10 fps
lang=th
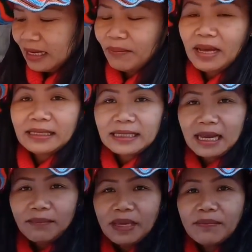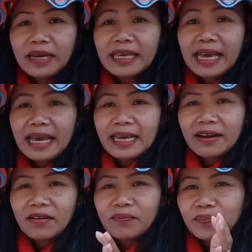รับอาสาพิมพ์ให้ยาย
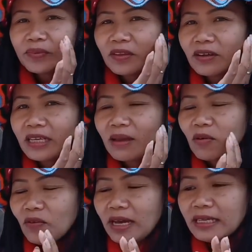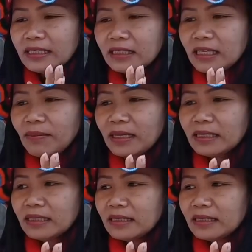เนาะตอนยายบอกว่าให้เยอยมัน